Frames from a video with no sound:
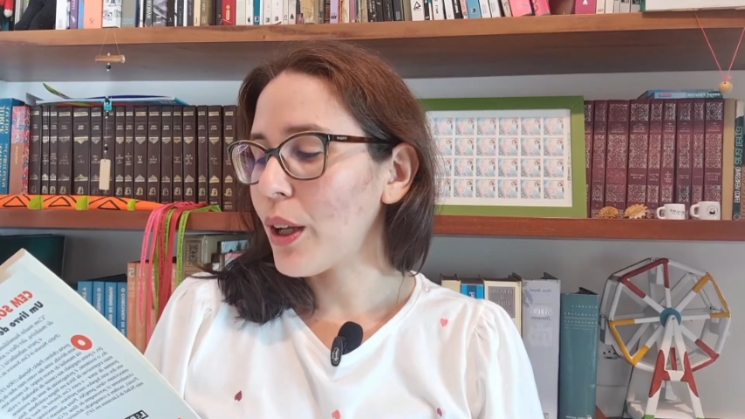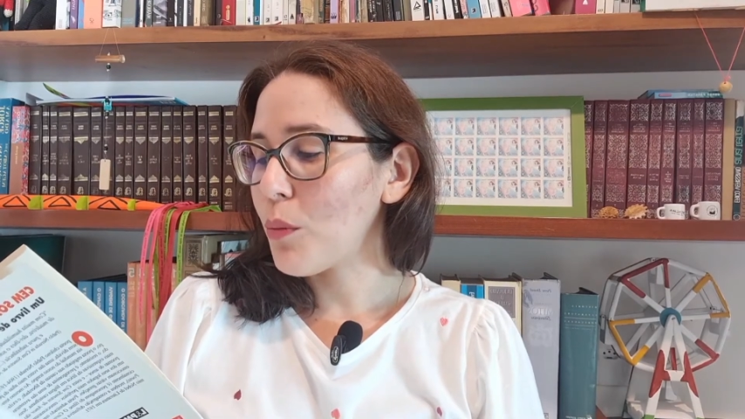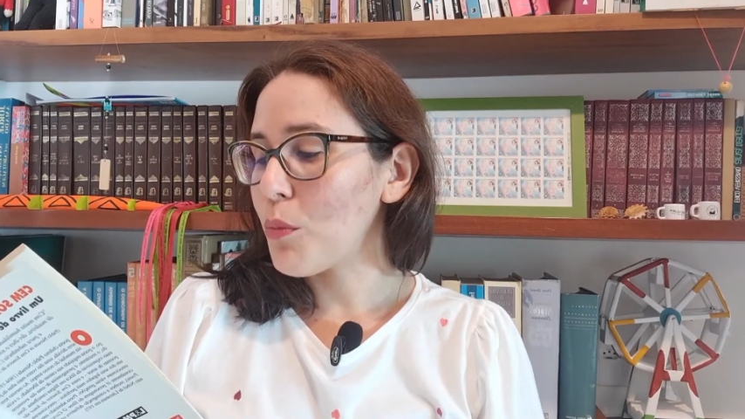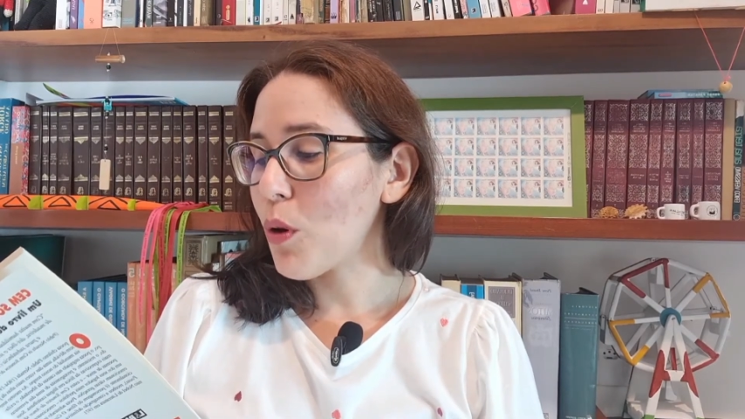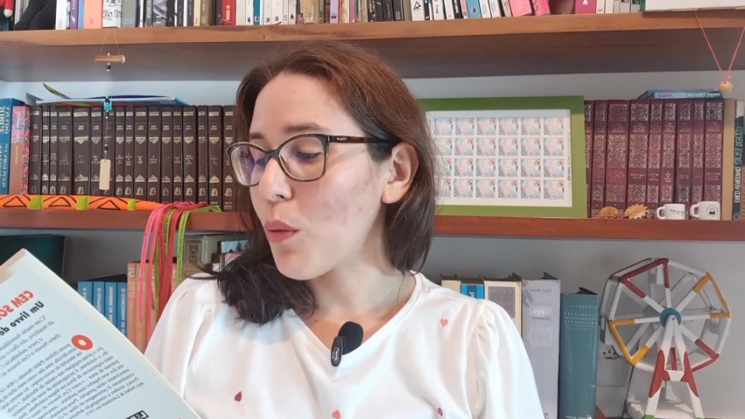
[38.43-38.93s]

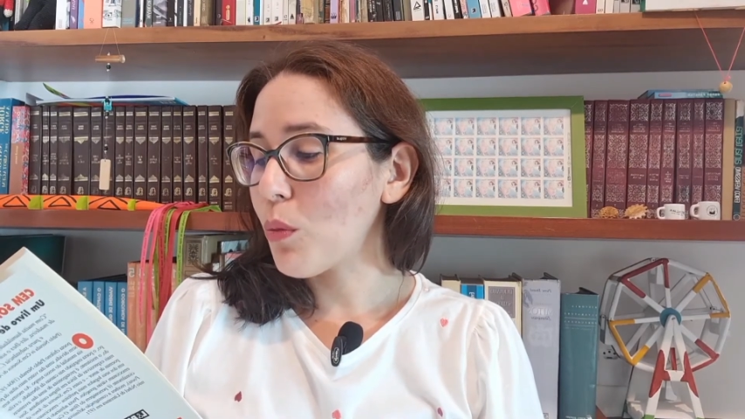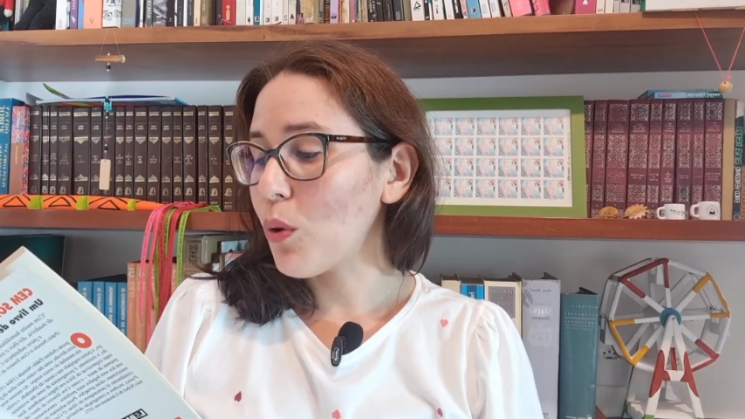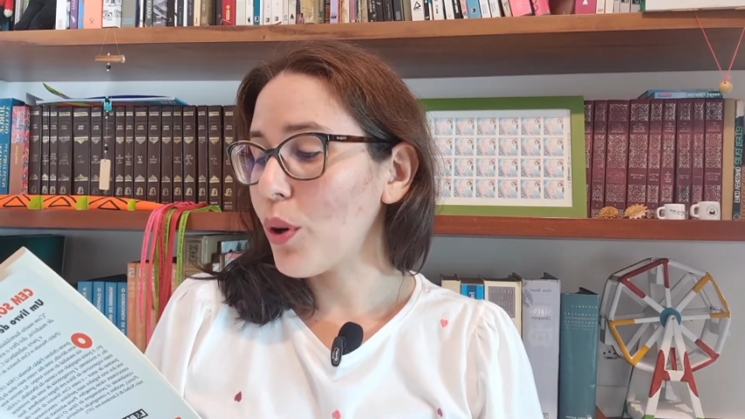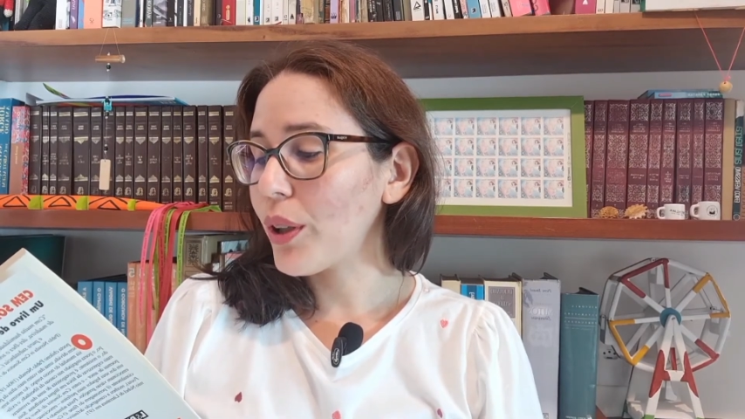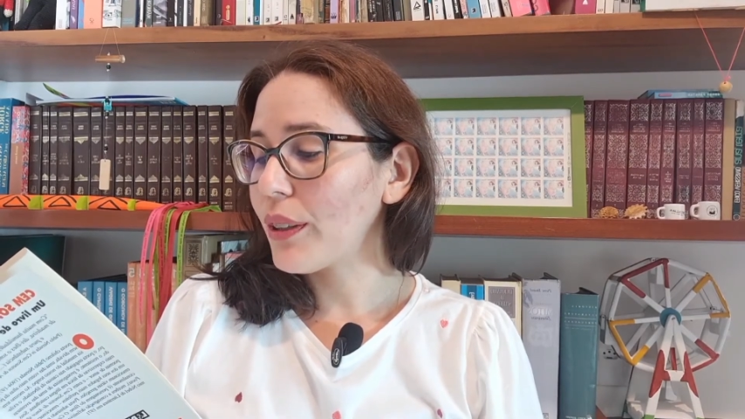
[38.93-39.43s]
Meu
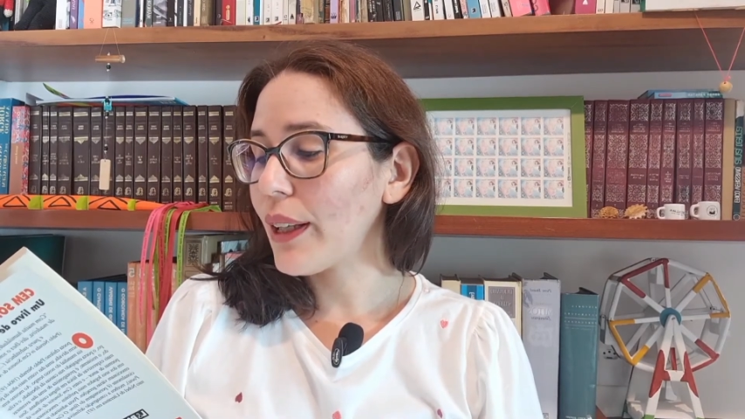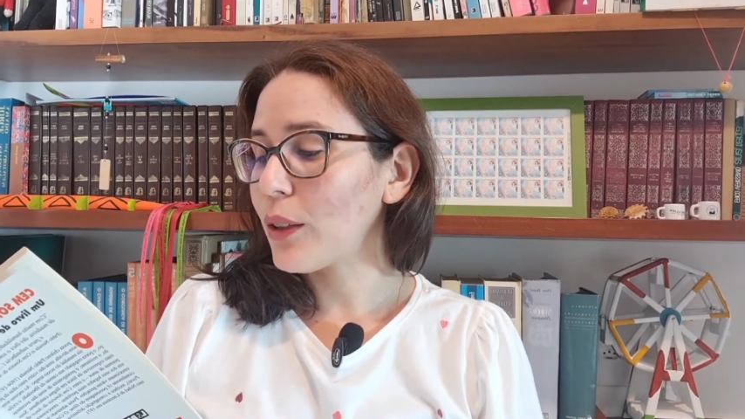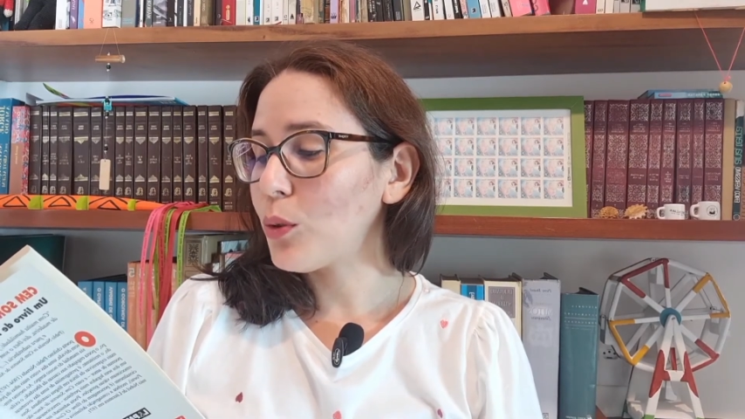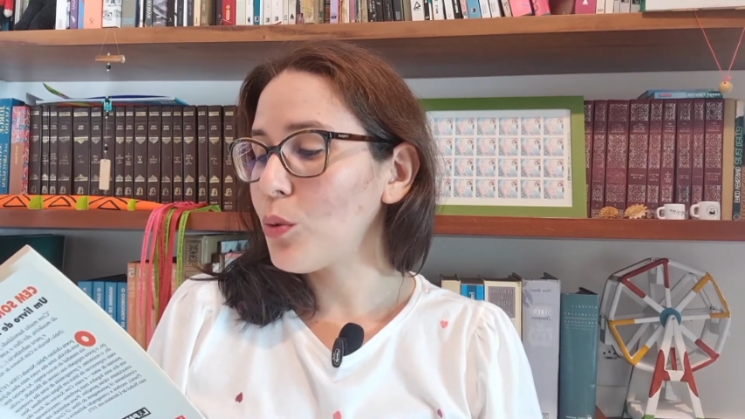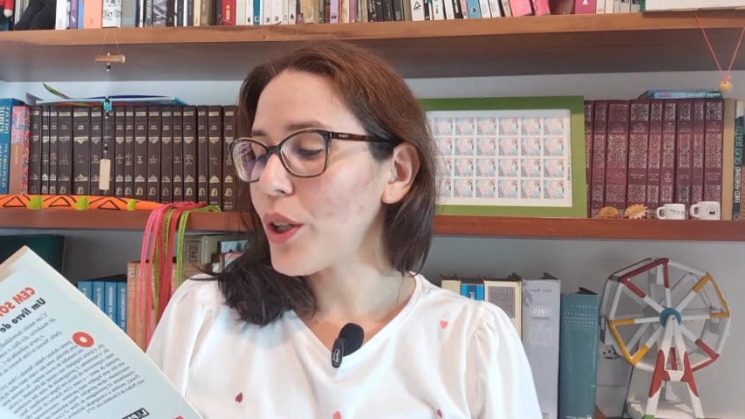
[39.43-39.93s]
amor tem
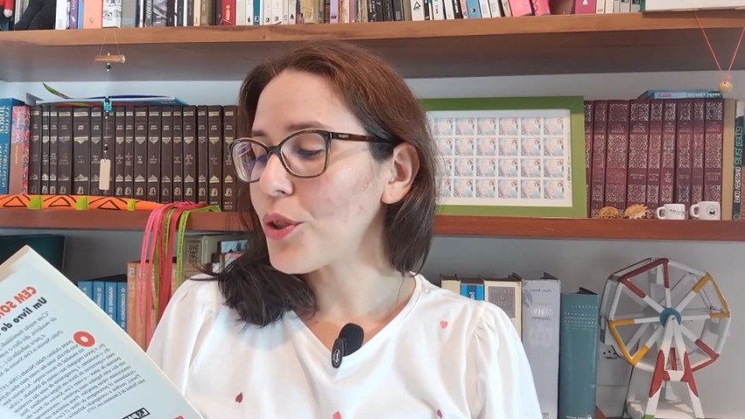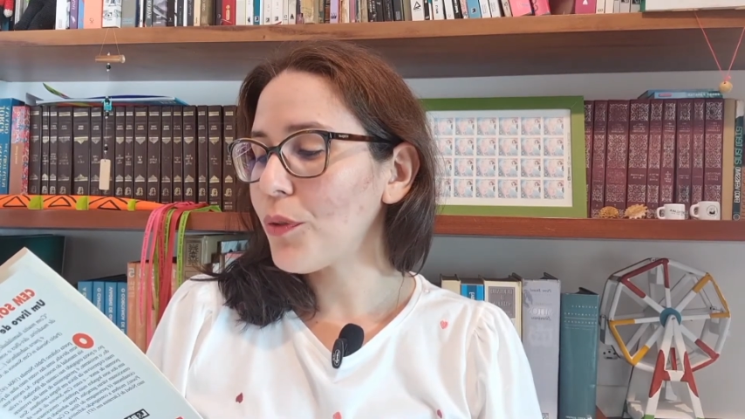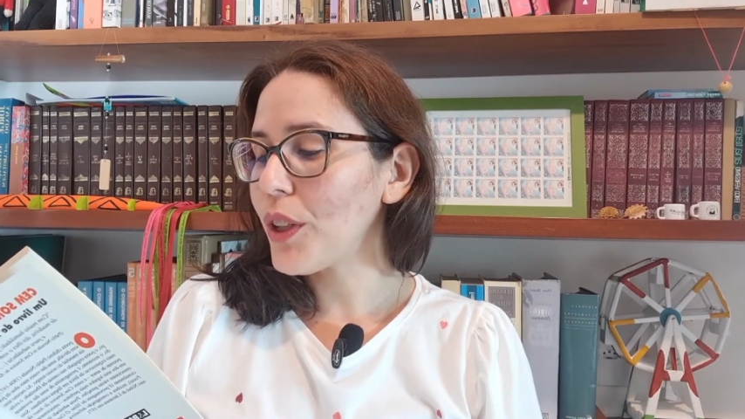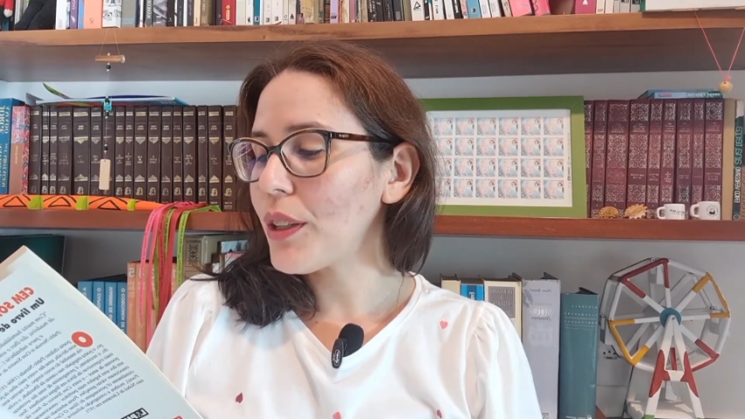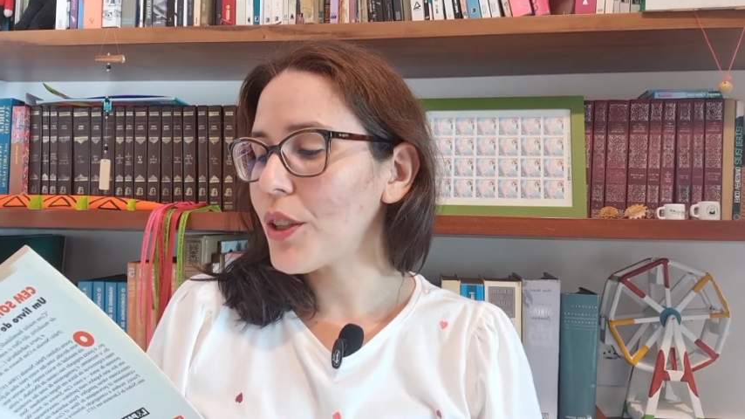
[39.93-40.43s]
duas
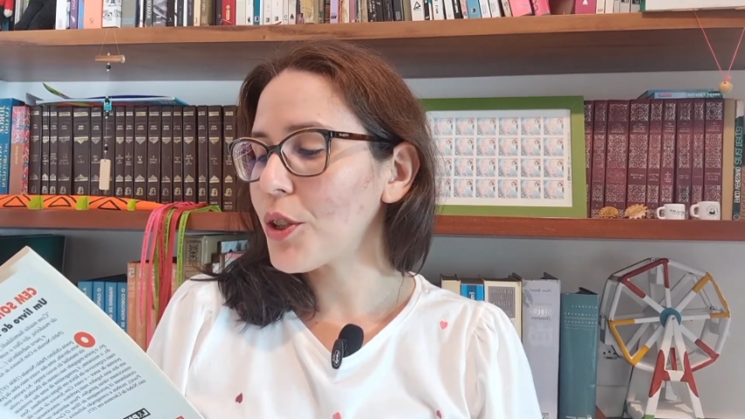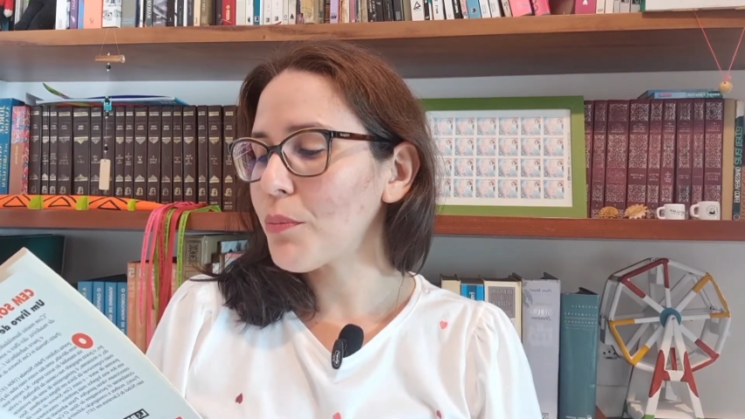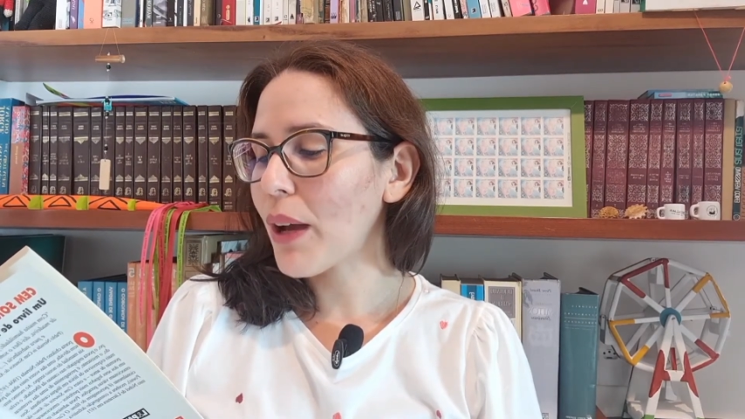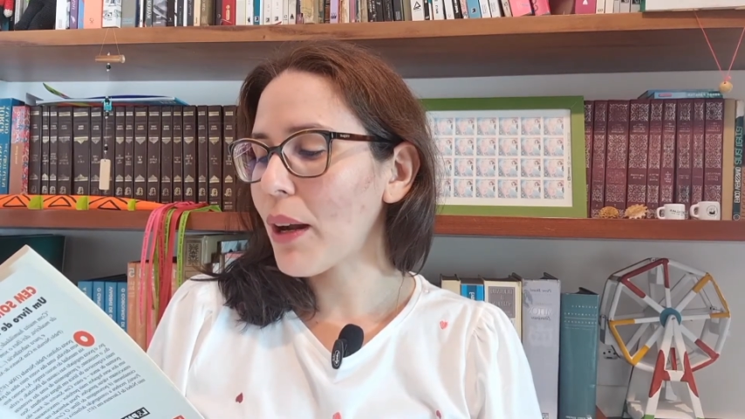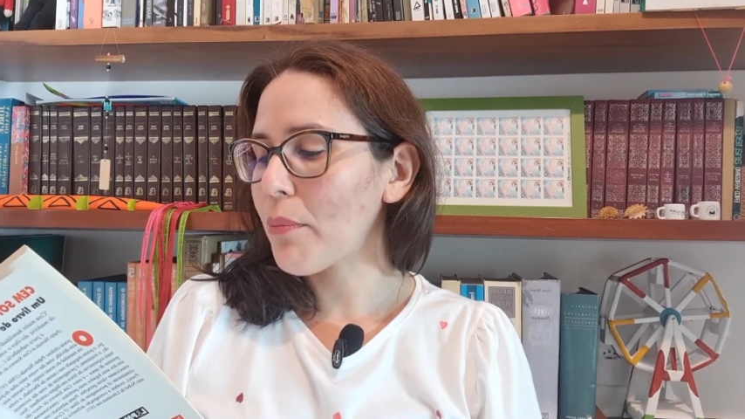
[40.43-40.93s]
vidas
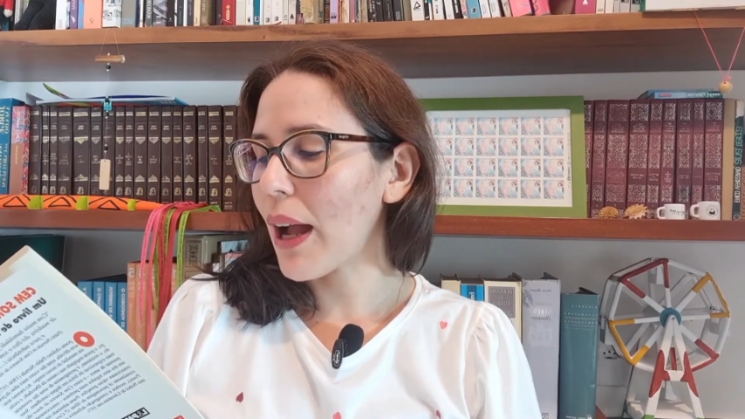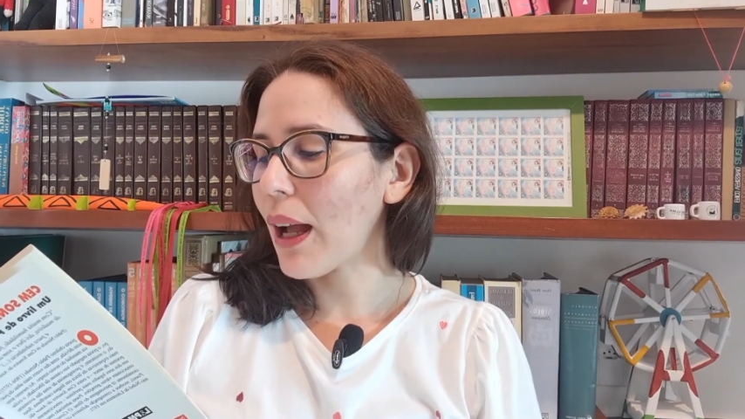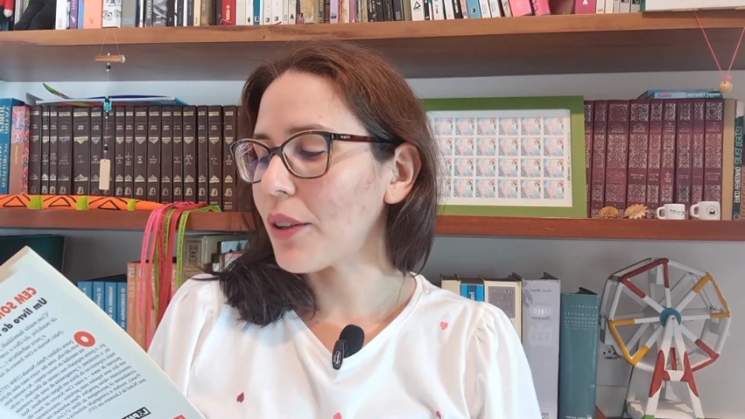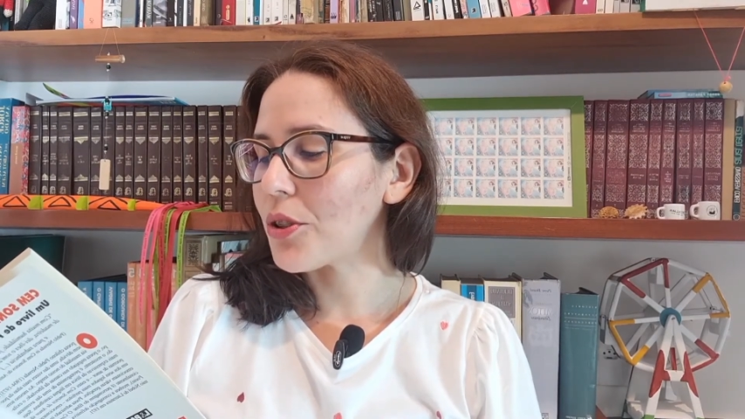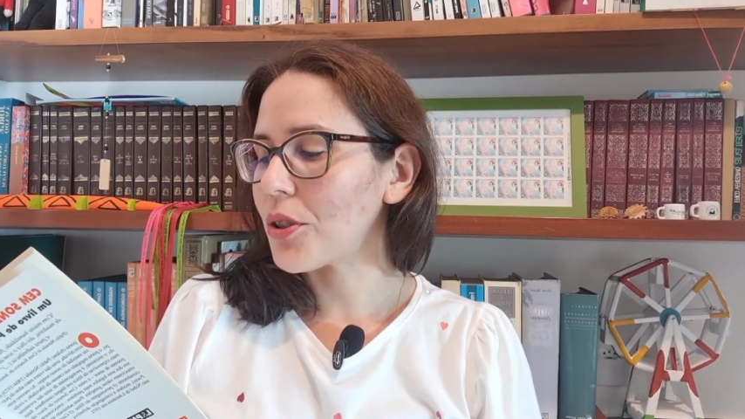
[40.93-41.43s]
para
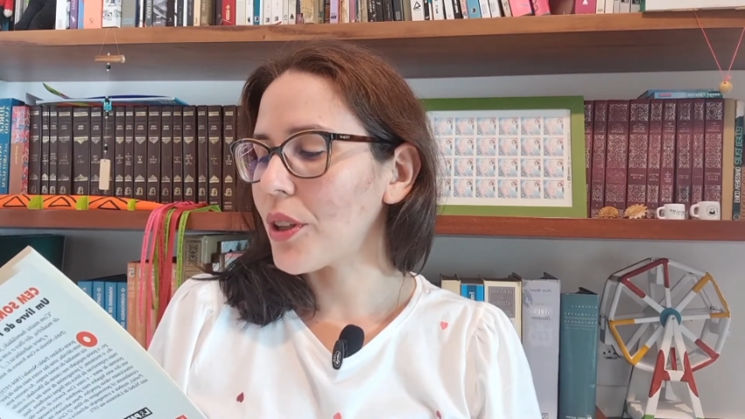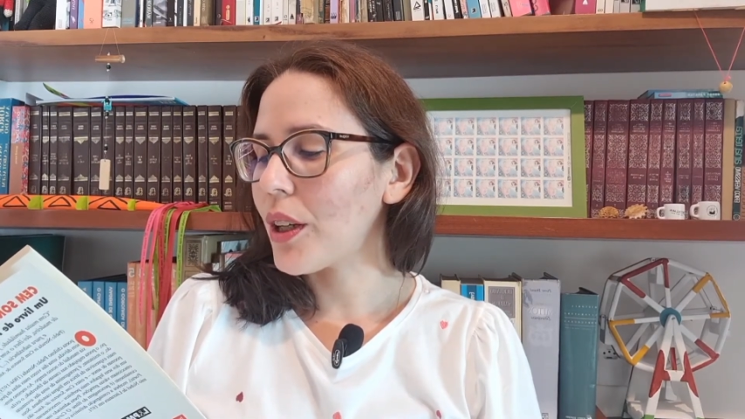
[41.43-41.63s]
amar-te.